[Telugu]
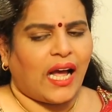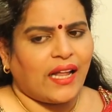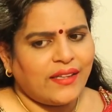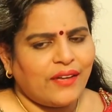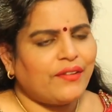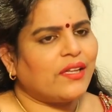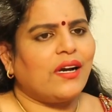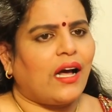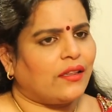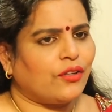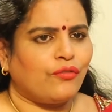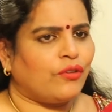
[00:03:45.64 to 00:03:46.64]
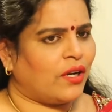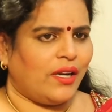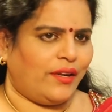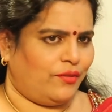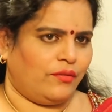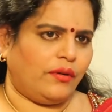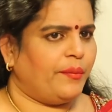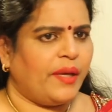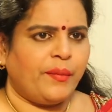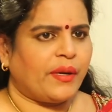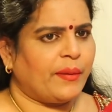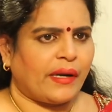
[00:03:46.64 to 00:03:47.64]
అదే విధంగా అందరూ ఉండలేరు
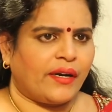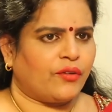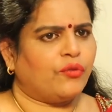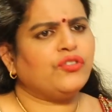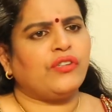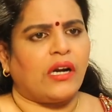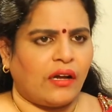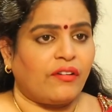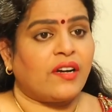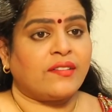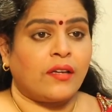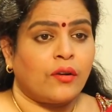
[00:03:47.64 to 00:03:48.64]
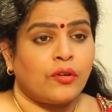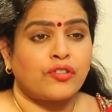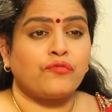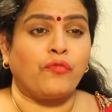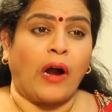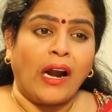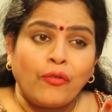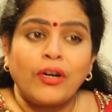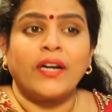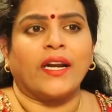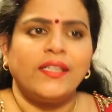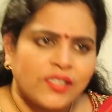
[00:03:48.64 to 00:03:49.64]
మీరు అన్నట్టు కొంచెం వాళ్ళ అవకాశాల కోసం వాళ్ళు
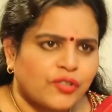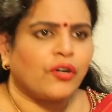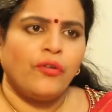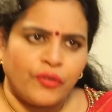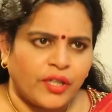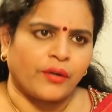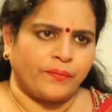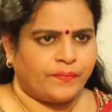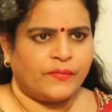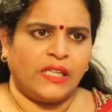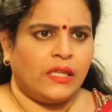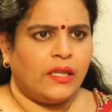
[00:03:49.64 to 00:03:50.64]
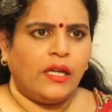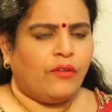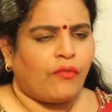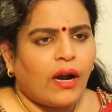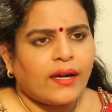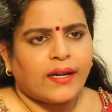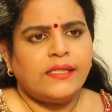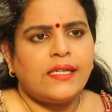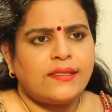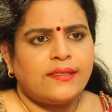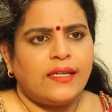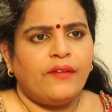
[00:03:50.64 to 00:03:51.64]
కూడా ట్రై చేసిన వాళ్ళు ఉంటారు వాళ్ళు ట్రై
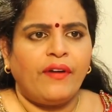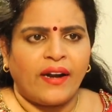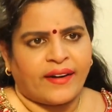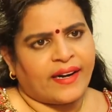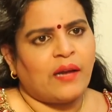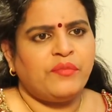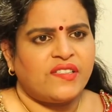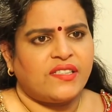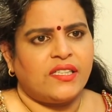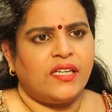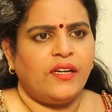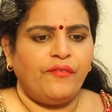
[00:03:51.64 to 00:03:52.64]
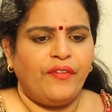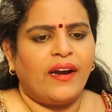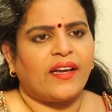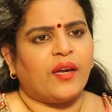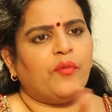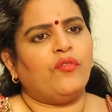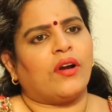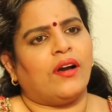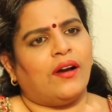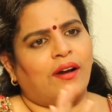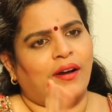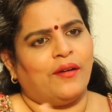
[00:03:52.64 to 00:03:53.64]
చేసి వీళ్ళని ట్రాప్ చేసి వీళ్ళకేమో ఒక
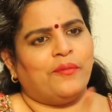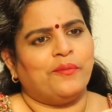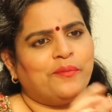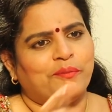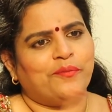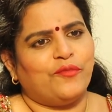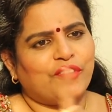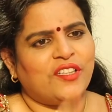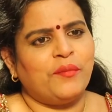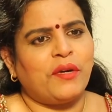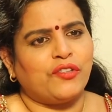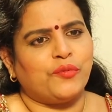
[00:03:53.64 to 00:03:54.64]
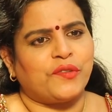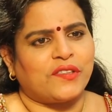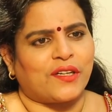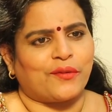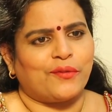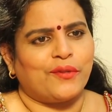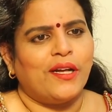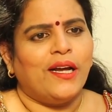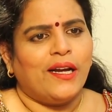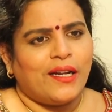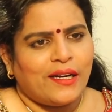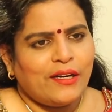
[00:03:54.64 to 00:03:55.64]
సినిమా చూపిస్తారు
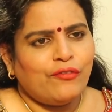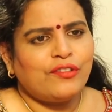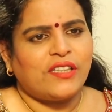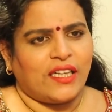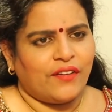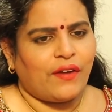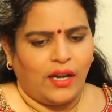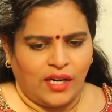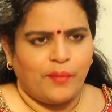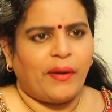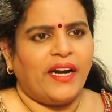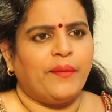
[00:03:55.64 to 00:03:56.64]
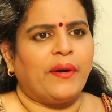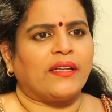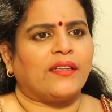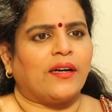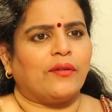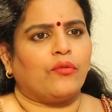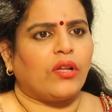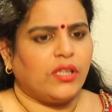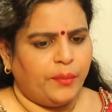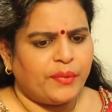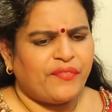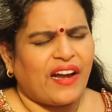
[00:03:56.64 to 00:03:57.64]
నువ్వు చెయ్యవా నేను బయట పెడతా
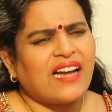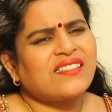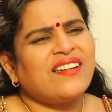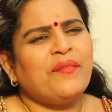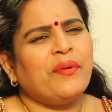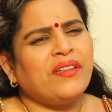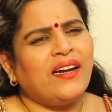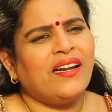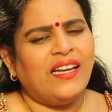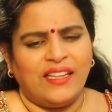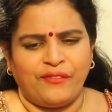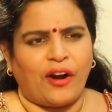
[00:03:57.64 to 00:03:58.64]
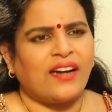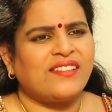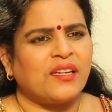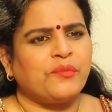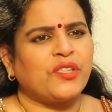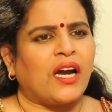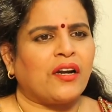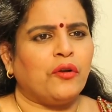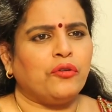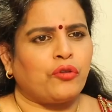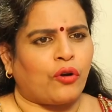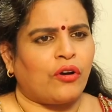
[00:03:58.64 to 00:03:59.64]
ఇప్పుడు ఫ్యాషన్ అయిపోయిందండి ఈ వాట్సాప్
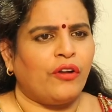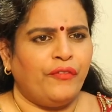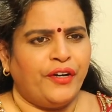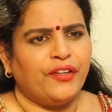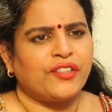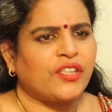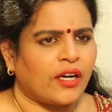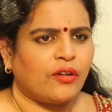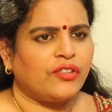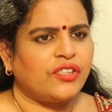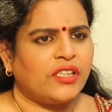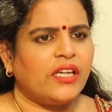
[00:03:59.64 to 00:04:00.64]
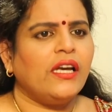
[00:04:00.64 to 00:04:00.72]
చాట్లు తొక్కల వీడియో చాట్లు వచ్చి